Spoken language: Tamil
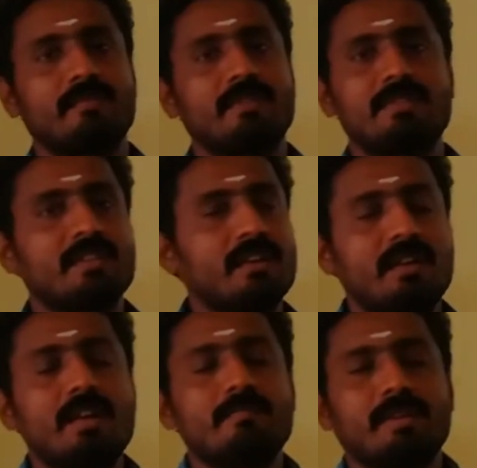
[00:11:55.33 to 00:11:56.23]
சரியா
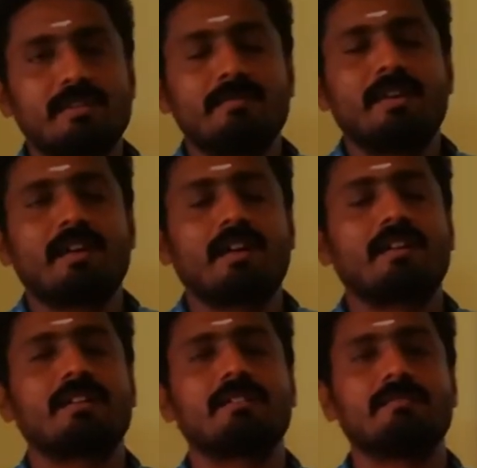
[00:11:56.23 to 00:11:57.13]
பத்துமே டாலாக
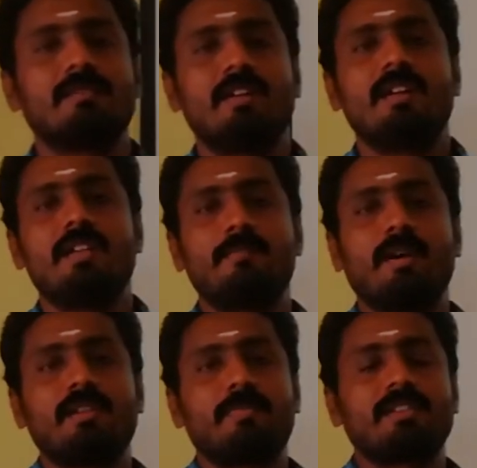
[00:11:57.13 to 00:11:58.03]
இருக்குது இப்போ
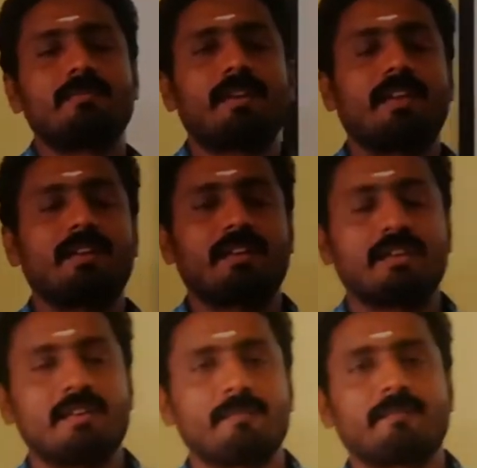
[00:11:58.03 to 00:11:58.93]
அந்த பத்து பிளான்ட்ல
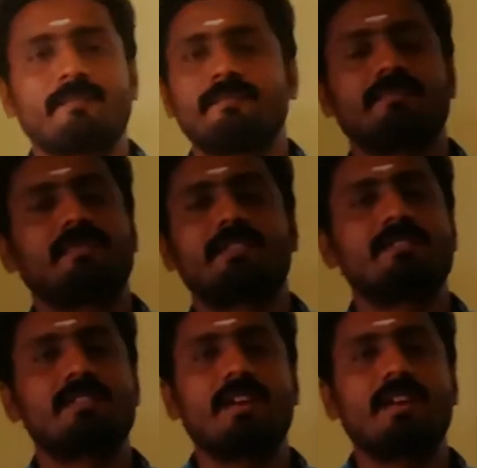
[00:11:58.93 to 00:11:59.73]
சரியா